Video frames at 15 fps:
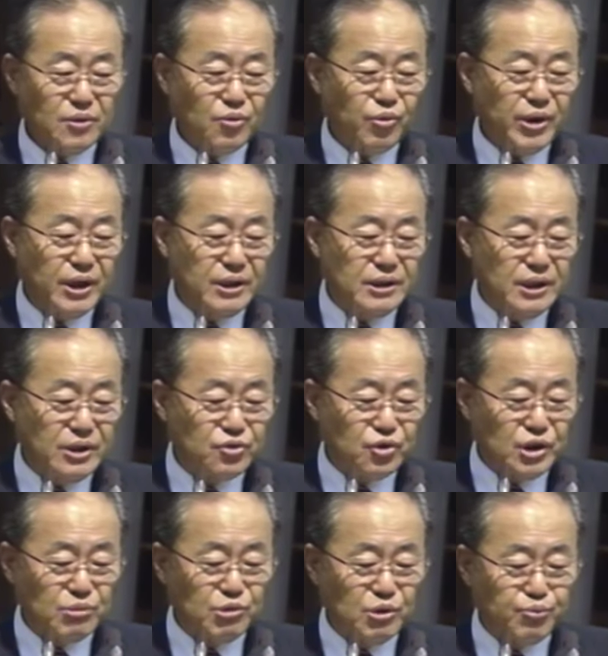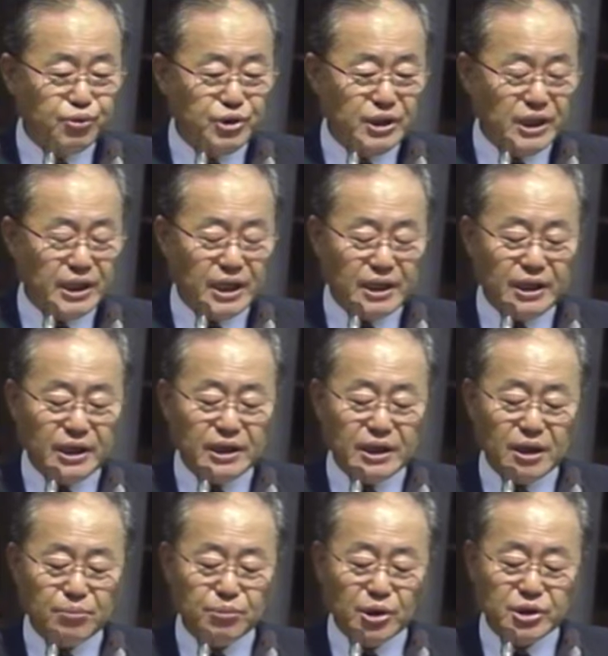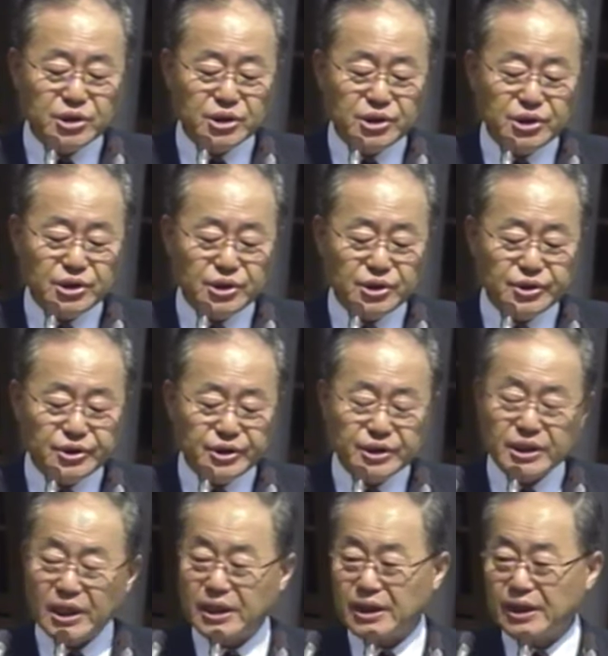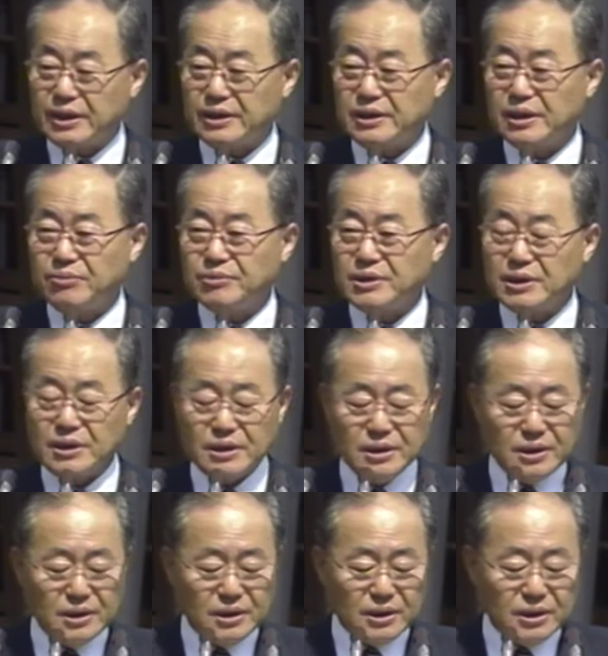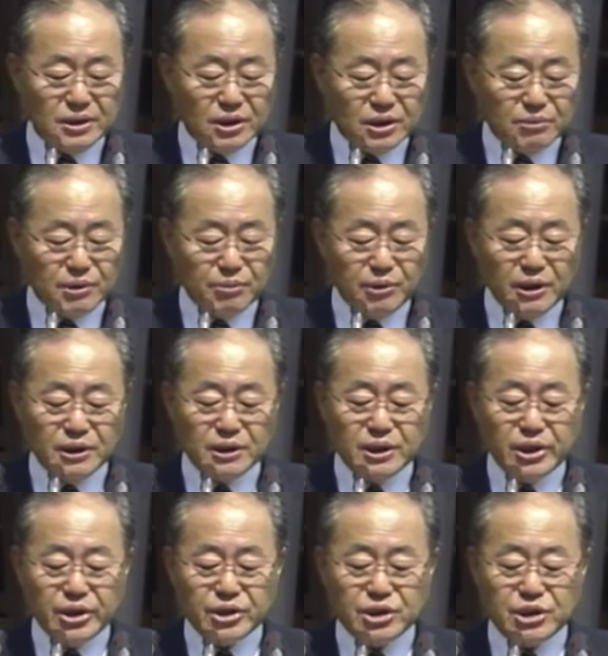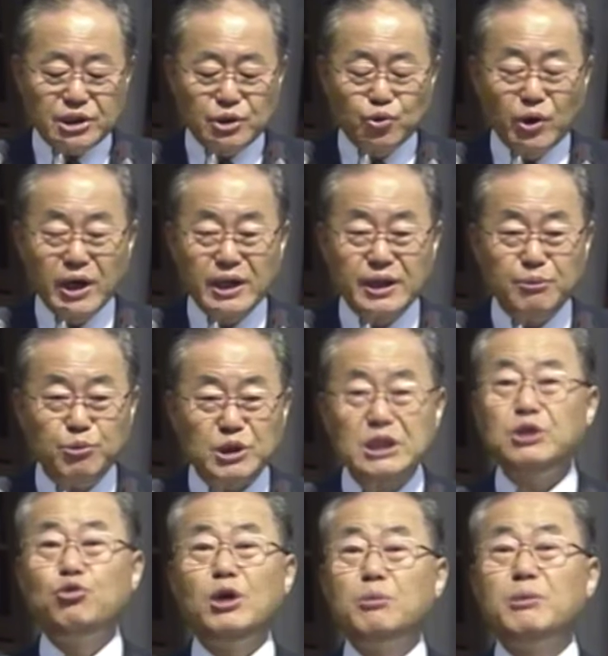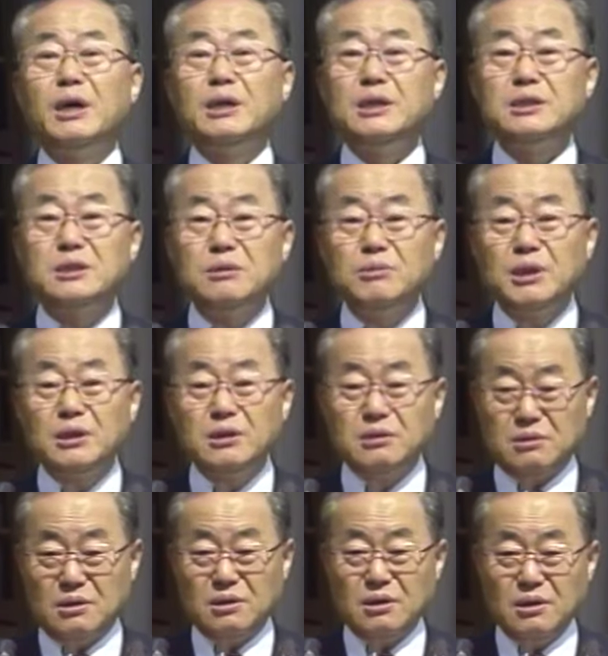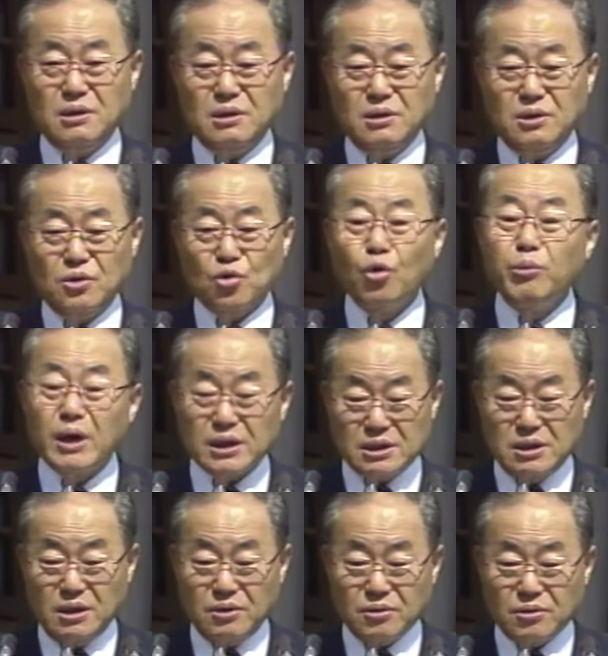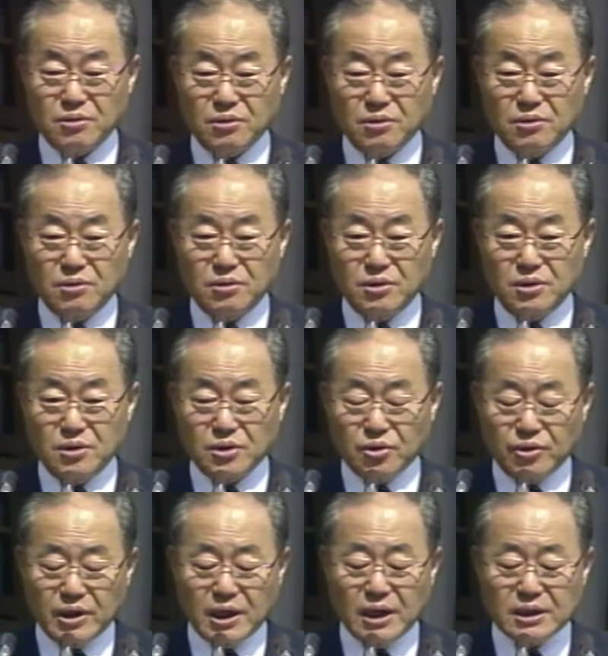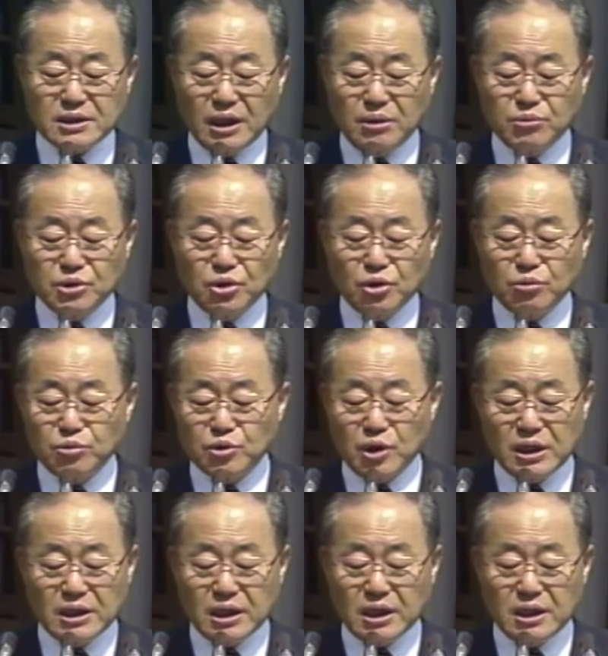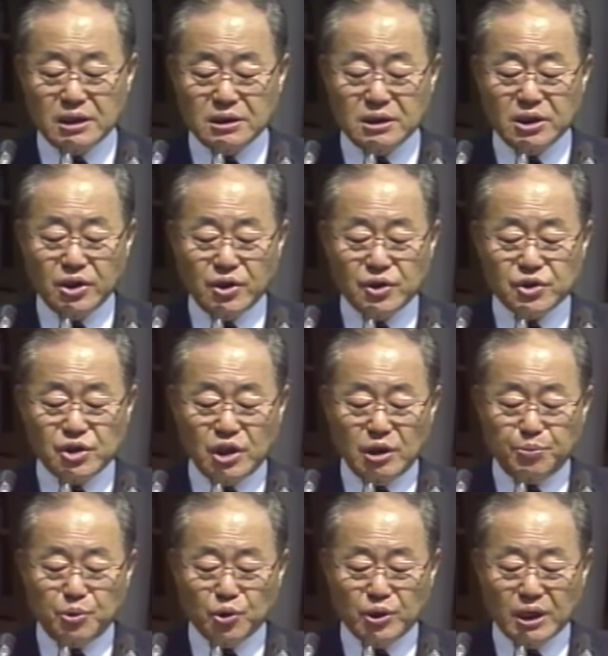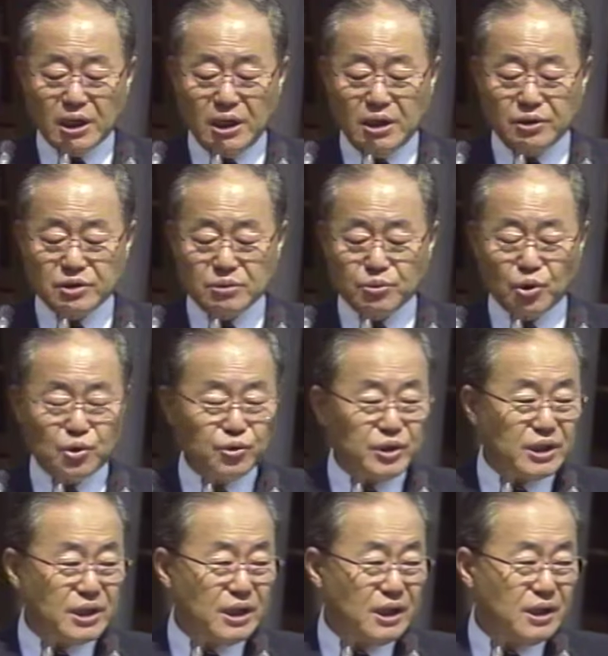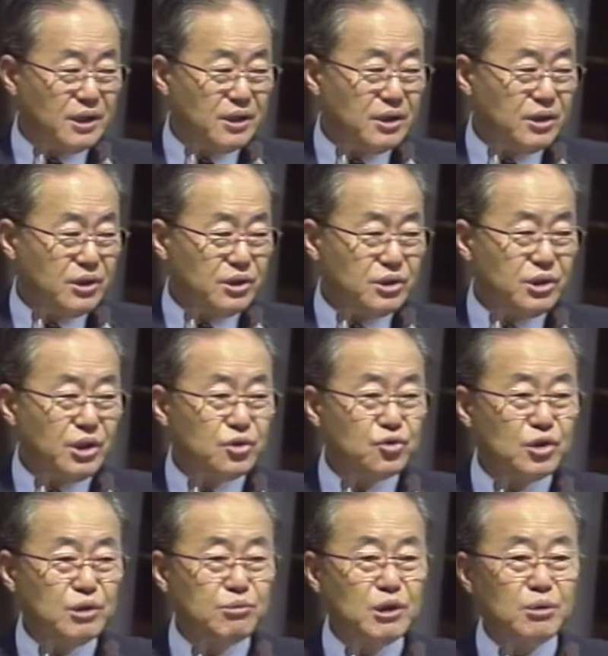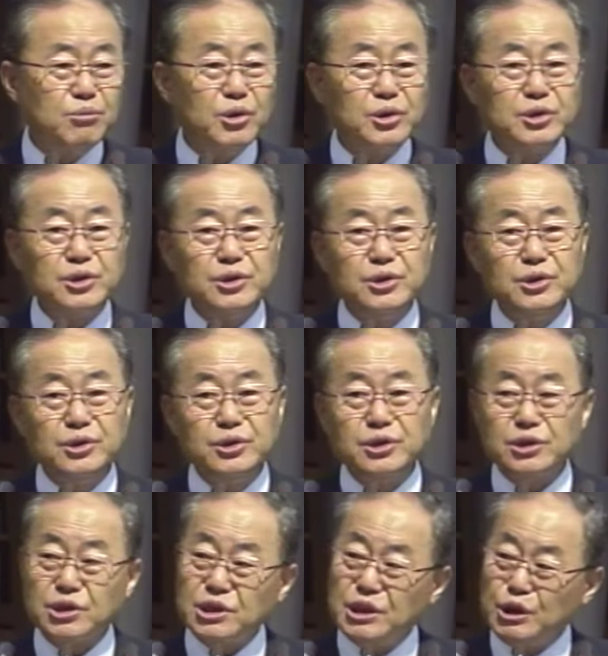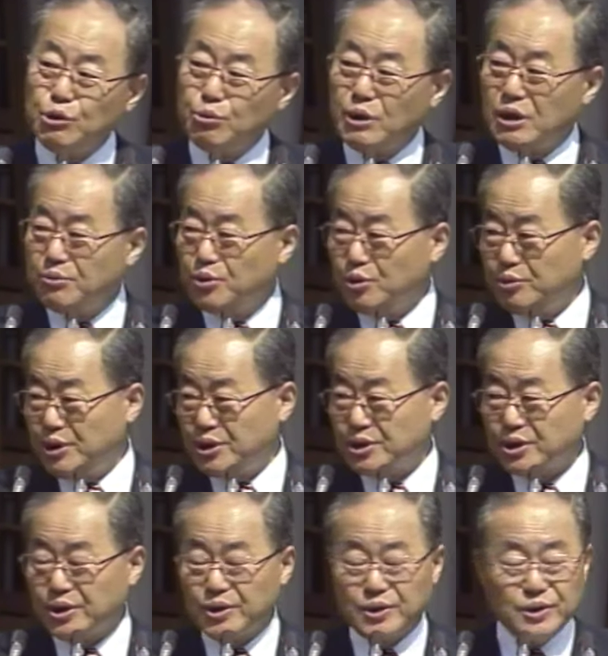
왜 예수님을 부인하게 되느냐? 멀쩡히 따라가기 때문에. 여기 보면 기환이, 기회만 있으면 도망치려고. 또 내가 잘못 언문을 하다가는 제표당할지 모르니까 예수님을 멀쩡히 뭐 기회만 보면서